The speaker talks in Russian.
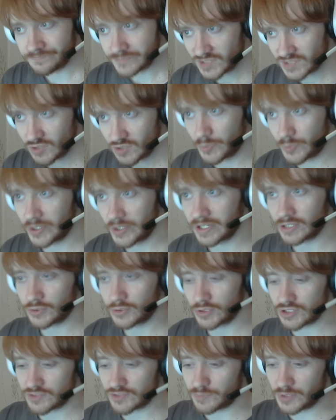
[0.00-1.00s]
Ну, вы поняли, то
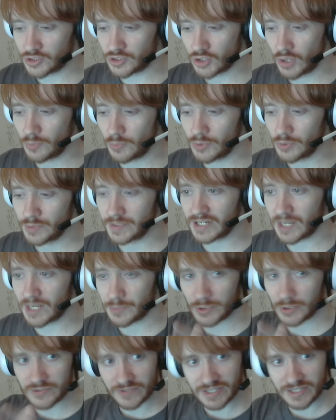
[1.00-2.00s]
есть в пятером будем играть
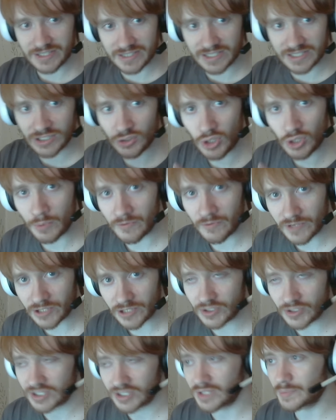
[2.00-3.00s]
против каких-то рандомов,
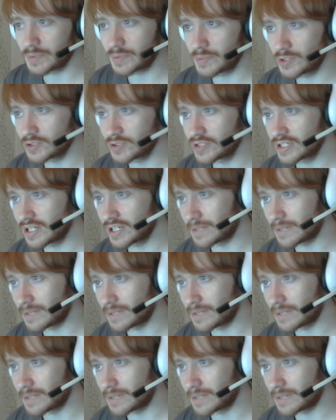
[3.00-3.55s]
которых нам подберет игра.